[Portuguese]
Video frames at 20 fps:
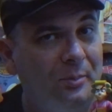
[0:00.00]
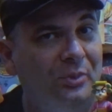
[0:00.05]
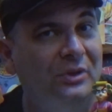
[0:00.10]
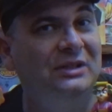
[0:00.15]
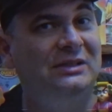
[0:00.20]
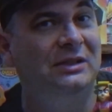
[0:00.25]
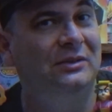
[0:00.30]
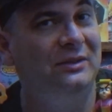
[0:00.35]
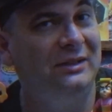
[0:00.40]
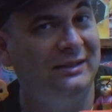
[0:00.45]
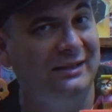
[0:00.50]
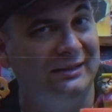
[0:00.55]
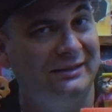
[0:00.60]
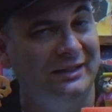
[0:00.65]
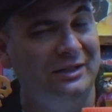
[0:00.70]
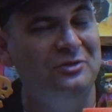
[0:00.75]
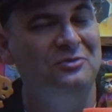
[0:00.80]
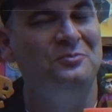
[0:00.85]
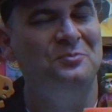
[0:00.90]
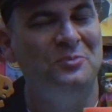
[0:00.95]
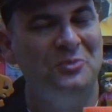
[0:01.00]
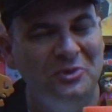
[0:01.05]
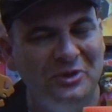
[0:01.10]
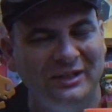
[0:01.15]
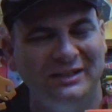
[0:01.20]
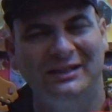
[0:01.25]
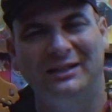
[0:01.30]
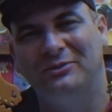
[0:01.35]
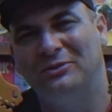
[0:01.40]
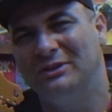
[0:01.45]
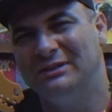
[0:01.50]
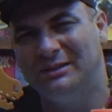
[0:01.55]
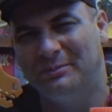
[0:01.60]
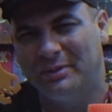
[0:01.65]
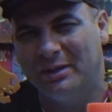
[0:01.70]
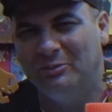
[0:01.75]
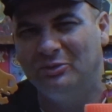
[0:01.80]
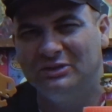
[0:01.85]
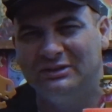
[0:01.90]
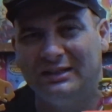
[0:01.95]
Pois eu ainda tenho muita coisa
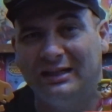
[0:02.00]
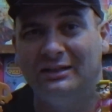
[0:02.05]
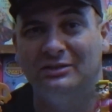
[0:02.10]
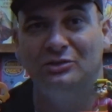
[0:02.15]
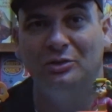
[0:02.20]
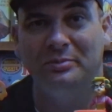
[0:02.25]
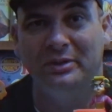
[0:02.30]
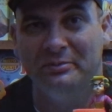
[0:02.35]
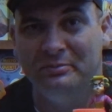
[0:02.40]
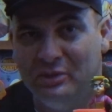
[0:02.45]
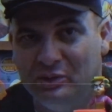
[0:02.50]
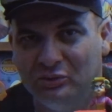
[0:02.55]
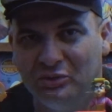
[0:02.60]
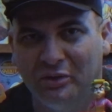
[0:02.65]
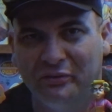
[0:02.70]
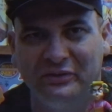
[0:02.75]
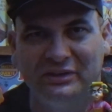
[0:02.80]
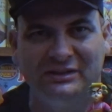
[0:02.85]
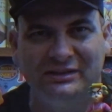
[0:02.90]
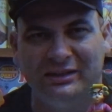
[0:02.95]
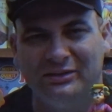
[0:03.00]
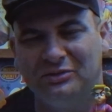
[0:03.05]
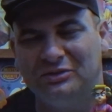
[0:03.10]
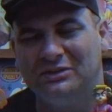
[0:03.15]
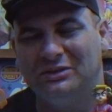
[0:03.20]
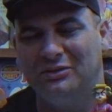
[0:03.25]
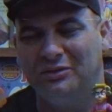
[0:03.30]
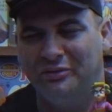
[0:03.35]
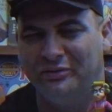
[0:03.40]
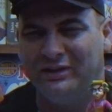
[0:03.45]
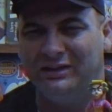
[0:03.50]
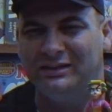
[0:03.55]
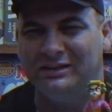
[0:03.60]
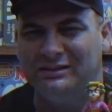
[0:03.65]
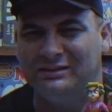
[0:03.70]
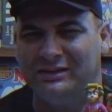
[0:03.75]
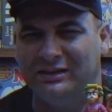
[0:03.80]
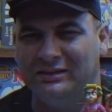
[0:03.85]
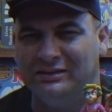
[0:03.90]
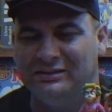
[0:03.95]
para mostrar sobre
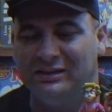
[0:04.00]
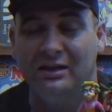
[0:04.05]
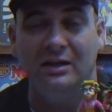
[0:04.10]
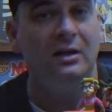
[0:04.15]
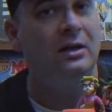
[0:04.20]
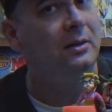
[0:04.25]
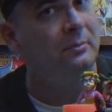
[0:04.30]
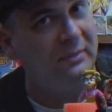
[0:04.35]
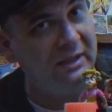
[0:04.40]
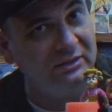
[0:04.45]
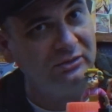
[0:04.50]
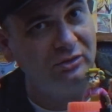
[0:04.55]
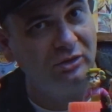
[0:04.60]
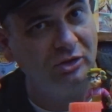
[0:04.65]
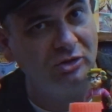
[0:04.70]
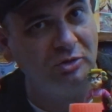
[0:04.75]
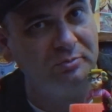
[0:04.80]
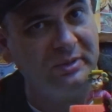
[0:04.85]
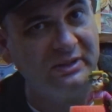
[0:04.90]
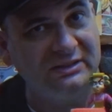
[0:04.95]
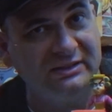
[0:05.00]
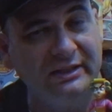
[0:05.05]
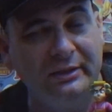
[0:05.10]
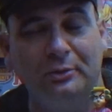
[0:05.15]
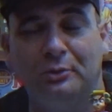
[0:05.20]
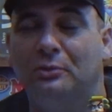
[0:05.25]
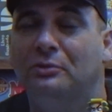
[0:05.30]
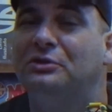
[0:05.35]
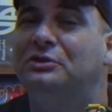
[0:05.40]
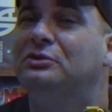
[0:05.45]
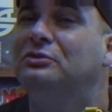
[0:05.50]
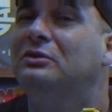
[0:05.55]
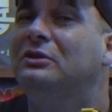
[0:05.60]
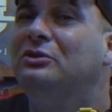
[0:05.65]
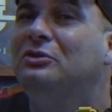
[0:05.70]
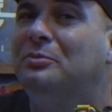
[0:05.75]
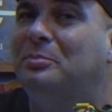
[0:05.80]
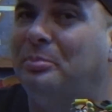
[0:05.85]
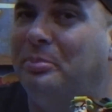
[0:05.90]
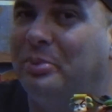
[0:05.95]
1996. Mas o nosso passeio continua no